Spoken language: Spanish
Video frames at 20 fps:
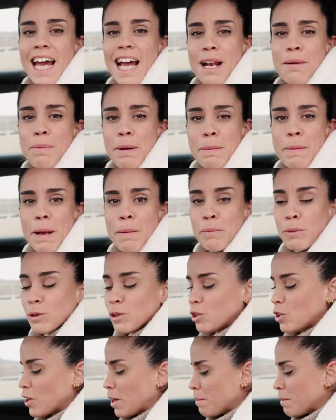El primer
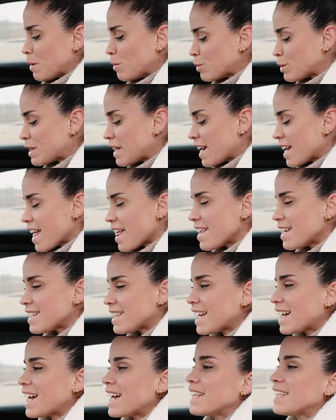punto que me gustaría
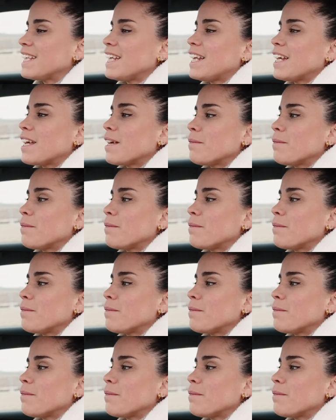destacar tiene